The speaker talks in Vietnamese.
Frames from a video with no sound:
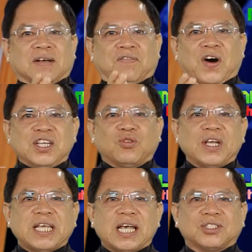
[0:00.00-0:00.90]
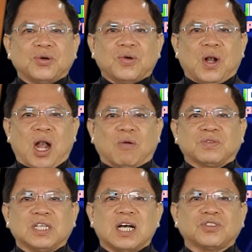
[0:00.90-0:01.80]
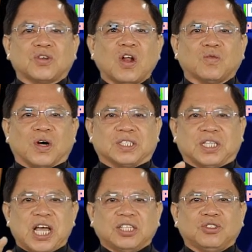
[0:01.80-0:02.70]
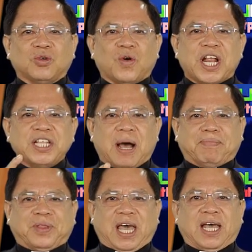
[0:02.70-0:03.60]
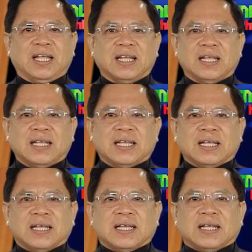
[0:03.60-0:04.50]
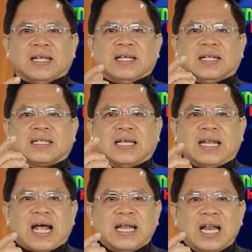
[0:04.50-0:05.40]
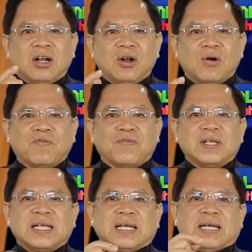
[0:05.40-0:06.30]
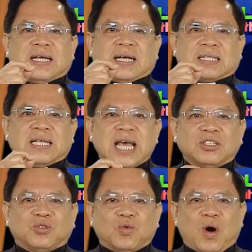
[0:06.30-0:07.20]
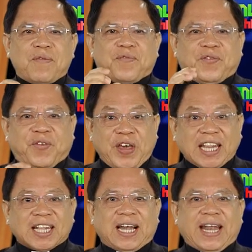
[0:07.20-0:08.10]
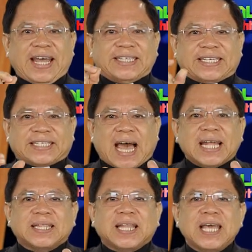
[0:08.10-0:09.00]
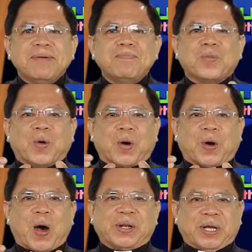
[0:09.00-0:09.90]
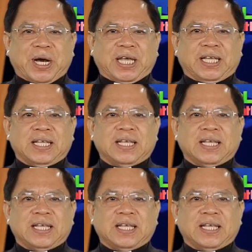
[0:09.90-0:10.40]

với chúa giêsu lòng thương xót của thiên chúa đã nhập thể thì đã đến lúc thiên chúa viết lên trái tim của con người